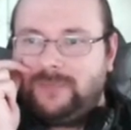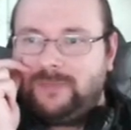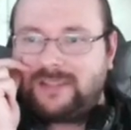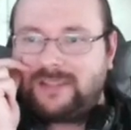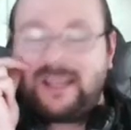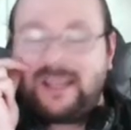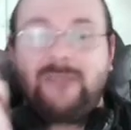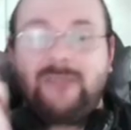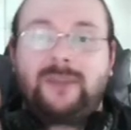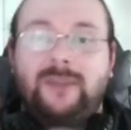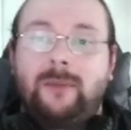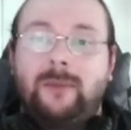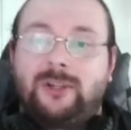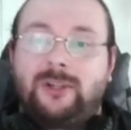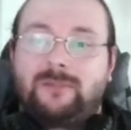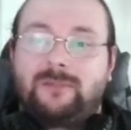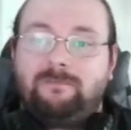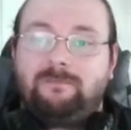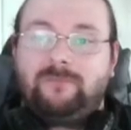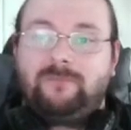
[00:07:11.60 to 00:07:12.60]
Das sind 11
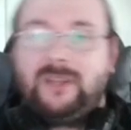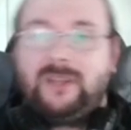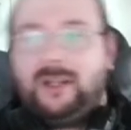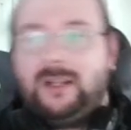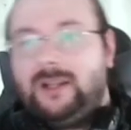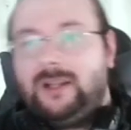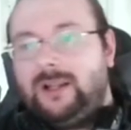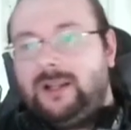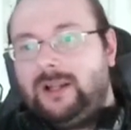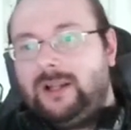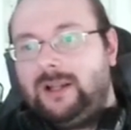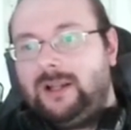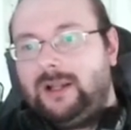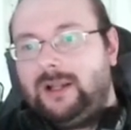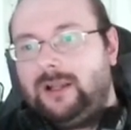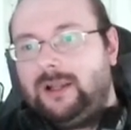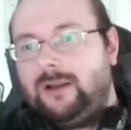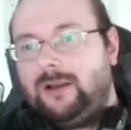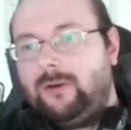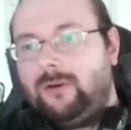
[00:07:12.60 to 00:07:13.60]
Damage.
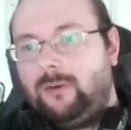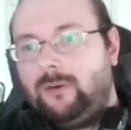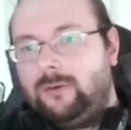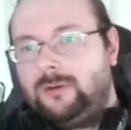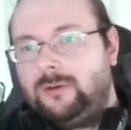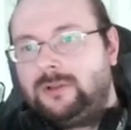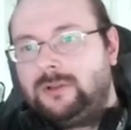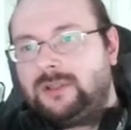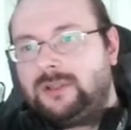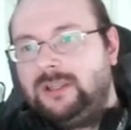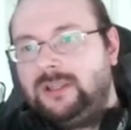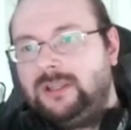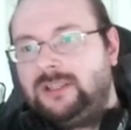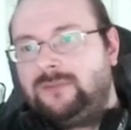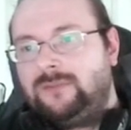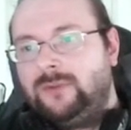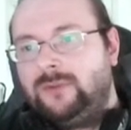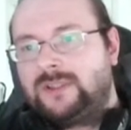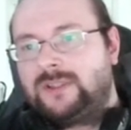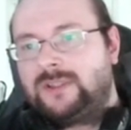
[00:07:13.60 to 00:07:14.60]
Und
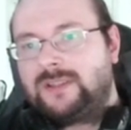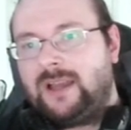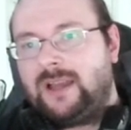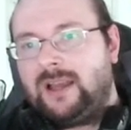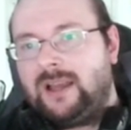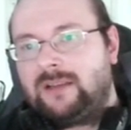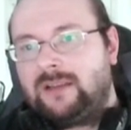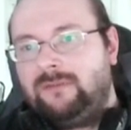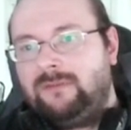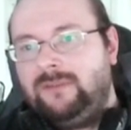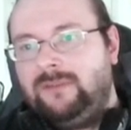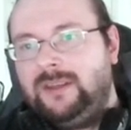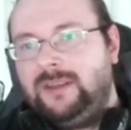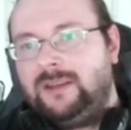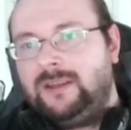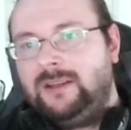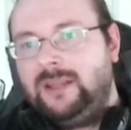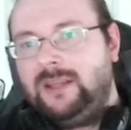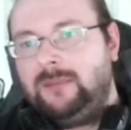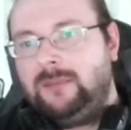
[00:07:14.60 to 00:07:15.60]
ich würde sagen,
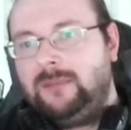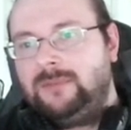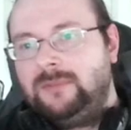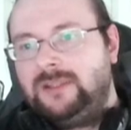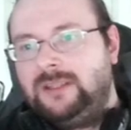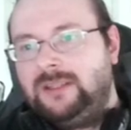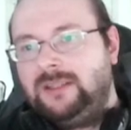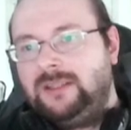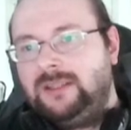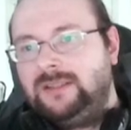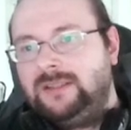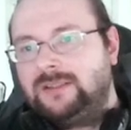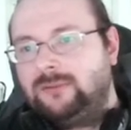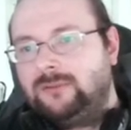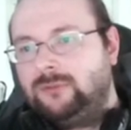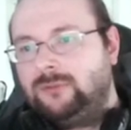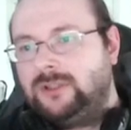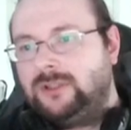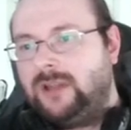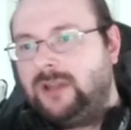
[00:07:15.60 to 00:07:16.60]
wir nehmen diese
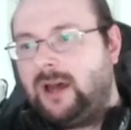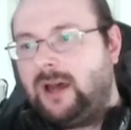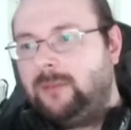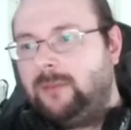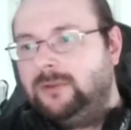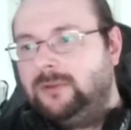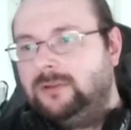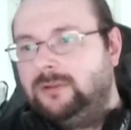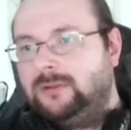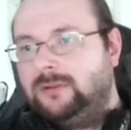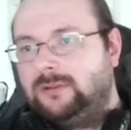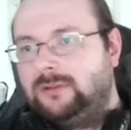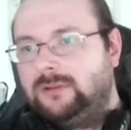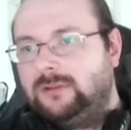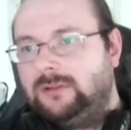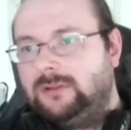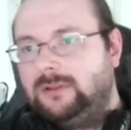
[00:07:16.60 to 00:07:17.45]
gute Dame